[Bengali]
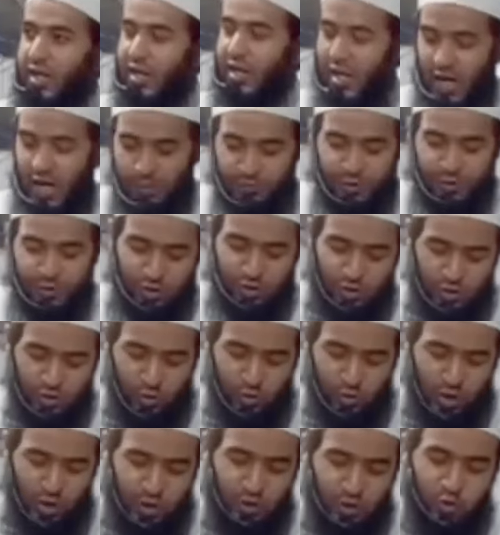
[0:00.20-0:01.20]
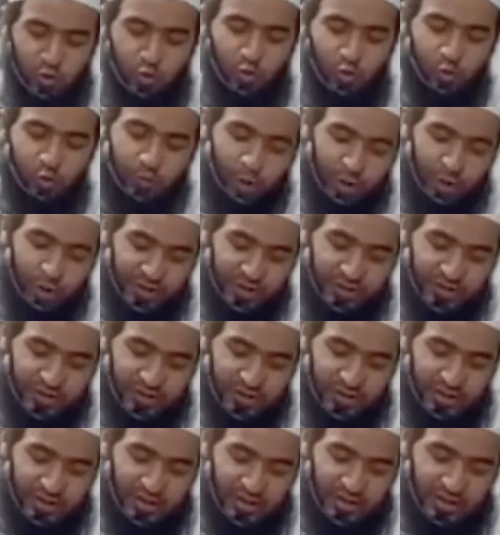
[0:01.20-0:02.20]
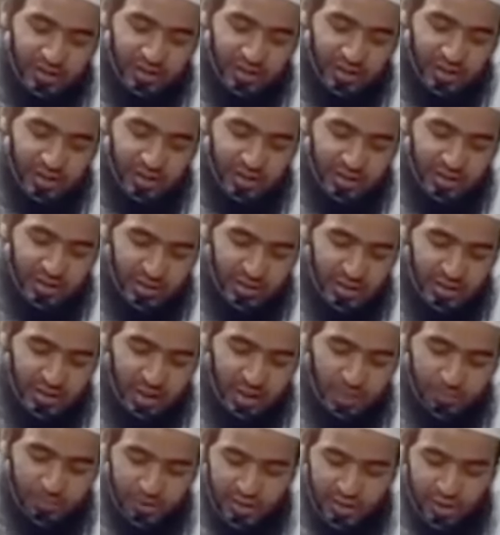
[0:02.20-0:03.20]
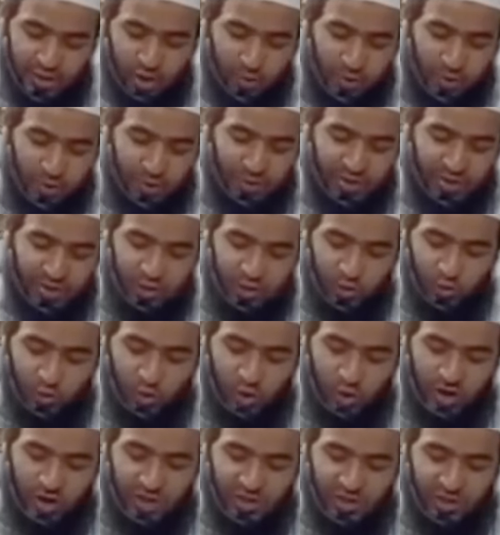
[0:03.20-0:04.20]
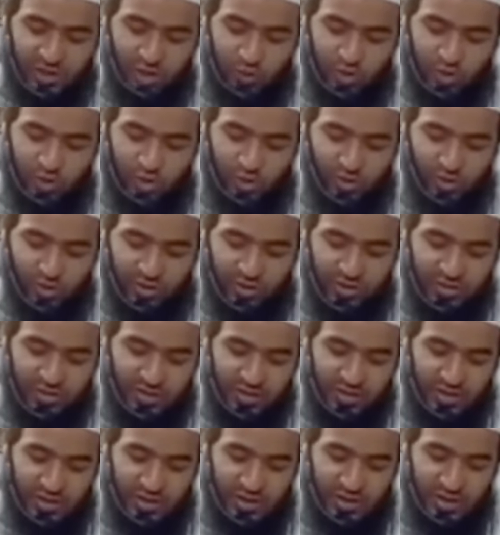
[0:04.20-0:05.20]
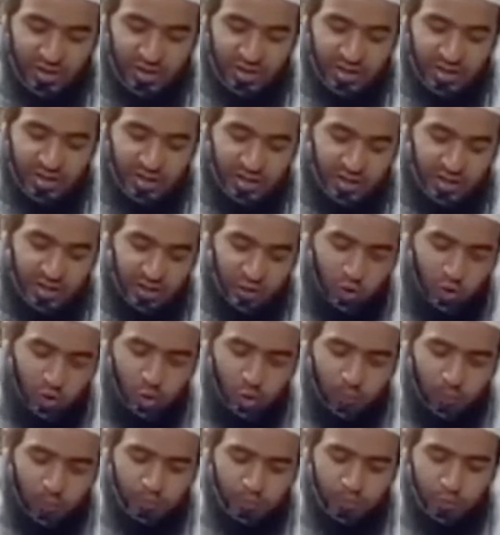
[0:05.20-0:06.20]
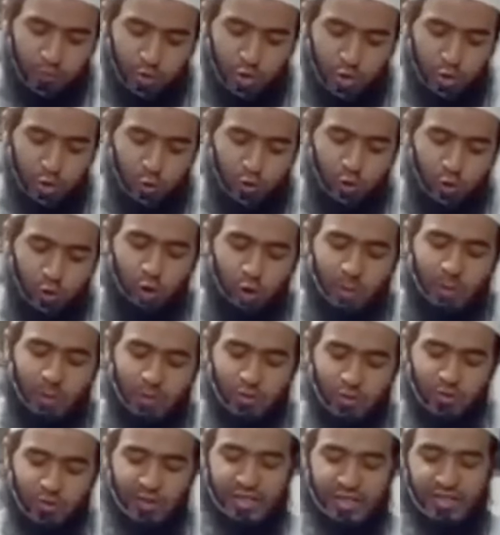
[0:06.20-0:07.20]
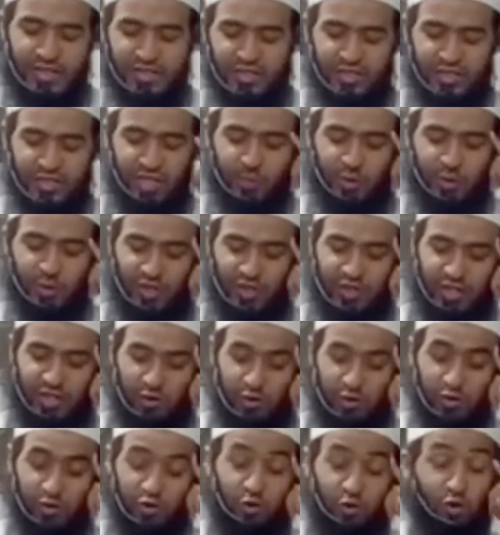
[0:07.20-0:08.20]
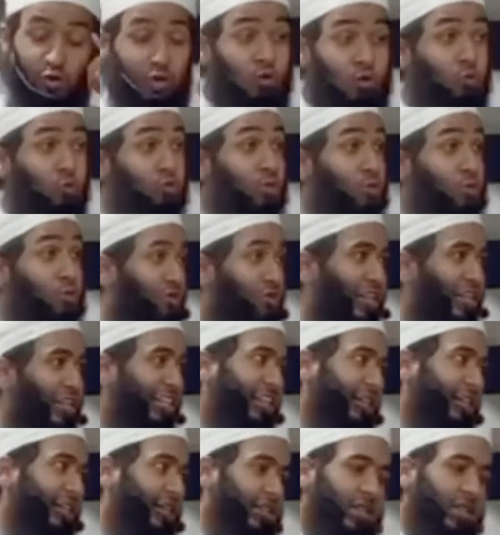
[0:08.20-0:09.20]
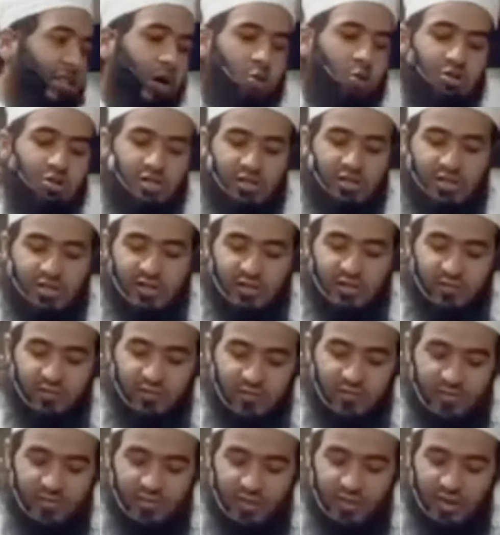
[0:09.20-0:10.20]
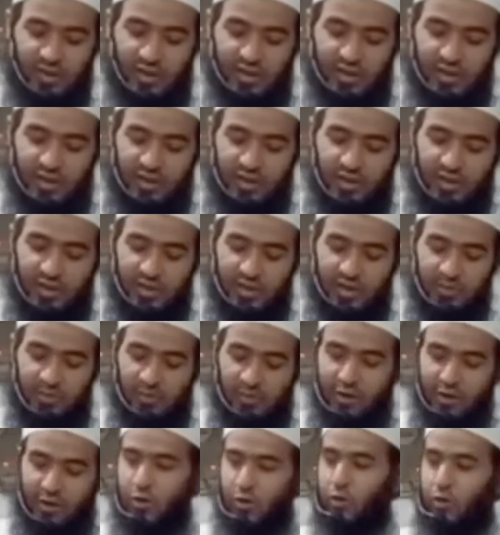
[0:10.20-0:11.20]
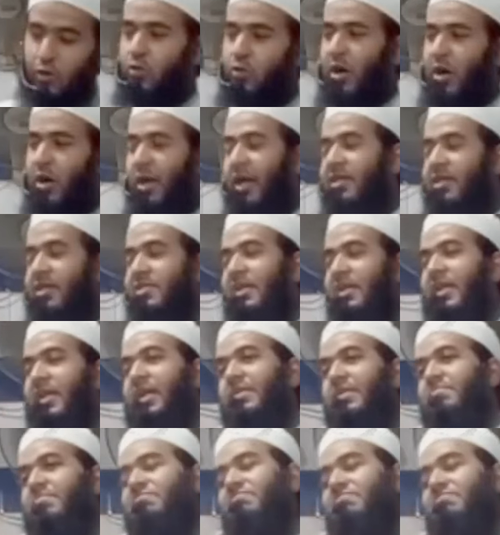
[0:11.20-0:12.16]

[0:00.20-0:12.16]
আপনি যদি সুরা নূর পড়েন আপনাদের সবার বাসায় তো কোরআন আছে অবশ্যই খুব সূক্ষ্মভাবে যদি একটা জিনিস আপনি চিন্তা করেন সুরা নূতে দুই ক্যাটাগরির দাওয়াত আছে মানে নূ আলাইসালাম